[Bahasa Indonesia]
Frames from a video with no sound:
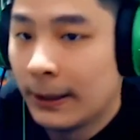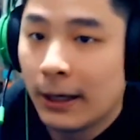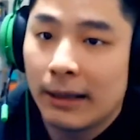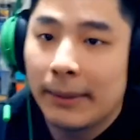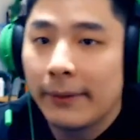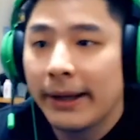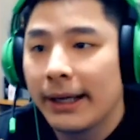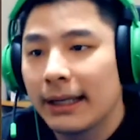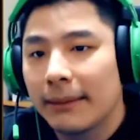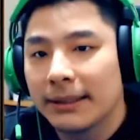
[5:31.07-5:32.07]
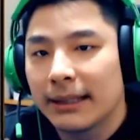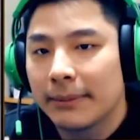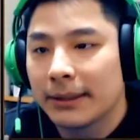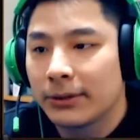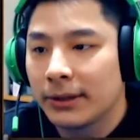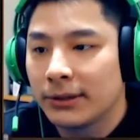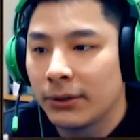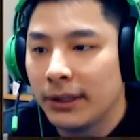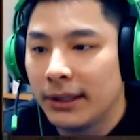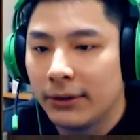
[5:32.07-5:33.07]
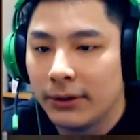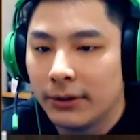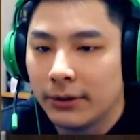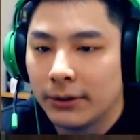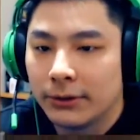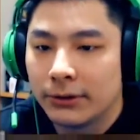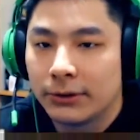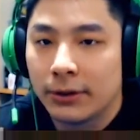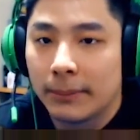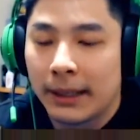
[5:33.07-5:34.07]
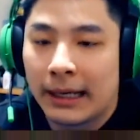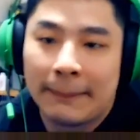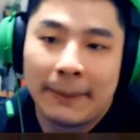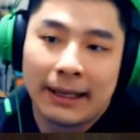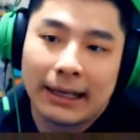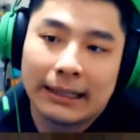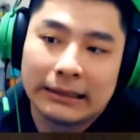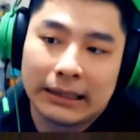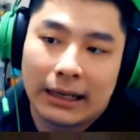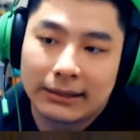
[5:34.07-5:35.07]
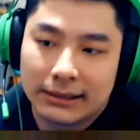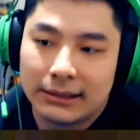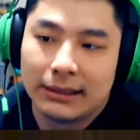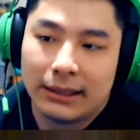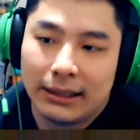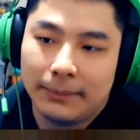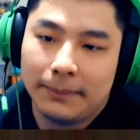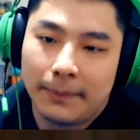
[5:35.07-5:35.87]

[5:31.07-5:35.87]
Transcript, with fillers: Oke, okay, by the way, kita bisa masukin Codigi dulu untuk mendapatkan interest di sini ya